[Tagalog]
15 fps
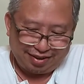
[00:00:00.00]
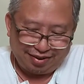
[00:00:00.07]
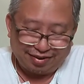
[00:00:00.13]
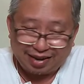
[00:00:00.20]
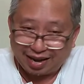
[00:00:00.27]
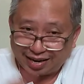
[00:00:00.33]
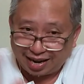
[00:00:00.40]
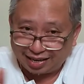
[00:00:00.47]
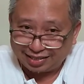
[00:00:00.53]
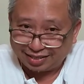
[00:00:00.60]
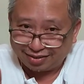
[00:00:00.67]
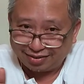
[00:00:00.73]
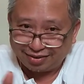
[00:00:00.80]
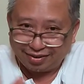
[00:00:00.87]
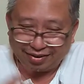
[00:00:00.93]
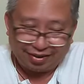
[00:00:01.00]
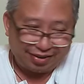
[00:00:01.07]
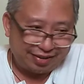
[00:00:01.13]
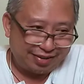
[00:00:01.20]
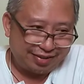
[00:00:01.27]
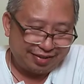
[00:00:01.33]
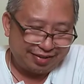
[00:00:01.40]
Yung kaklase kong
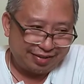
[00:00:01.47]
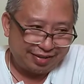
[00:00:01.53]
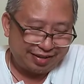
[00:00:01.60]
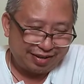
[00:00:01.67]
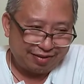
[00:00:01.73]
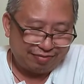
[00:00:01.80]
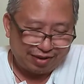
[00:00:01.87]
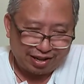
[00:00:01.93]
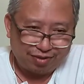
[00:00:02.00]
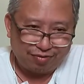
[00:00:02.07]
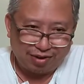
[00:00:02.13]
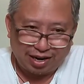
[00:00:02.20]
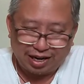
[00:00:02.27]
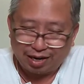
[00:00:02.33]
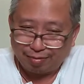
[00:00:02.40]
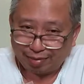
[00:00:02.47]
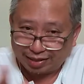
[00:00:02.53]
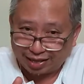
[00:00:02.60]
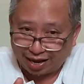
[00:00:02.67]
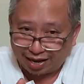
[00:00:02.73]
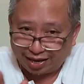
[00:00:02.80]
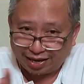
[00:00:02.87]
yon, eventually
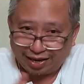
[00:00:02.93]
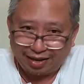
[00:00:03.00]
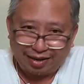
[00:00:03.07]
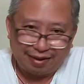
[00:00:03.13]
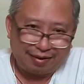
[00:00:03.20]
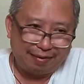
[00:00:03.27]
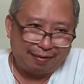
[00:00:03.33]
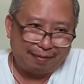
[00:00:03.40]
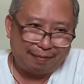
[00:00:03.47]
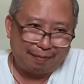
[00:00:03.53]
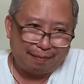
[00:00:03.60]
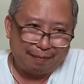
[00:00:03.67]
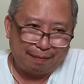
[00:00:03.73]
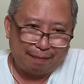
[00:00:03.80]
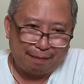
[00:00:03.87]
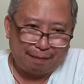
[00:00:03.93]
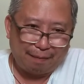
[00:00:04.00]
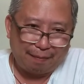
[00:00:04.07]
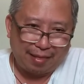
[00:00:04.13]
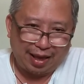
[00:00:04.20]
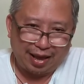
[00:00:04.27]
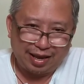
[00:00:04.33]
namatay.
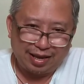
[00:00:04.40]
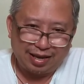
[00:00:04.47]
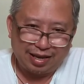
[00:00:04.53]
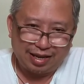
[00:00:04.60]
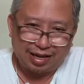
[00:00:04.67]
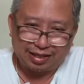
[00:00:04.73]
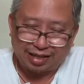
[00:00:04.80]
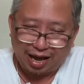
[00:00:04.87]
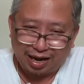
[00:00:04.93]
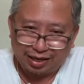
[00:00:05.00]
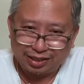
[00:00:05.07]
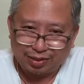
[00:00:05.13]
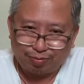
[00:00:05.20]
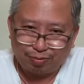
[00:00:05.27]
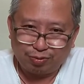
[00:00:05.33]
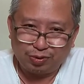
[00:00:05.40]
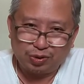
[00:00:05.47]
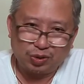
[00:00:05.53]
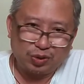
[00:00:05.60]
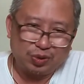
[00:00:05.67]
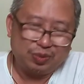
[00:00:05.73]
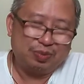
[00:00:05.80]
Okay? Inatake sa
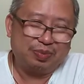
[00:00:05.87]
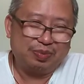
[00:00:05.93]
puso.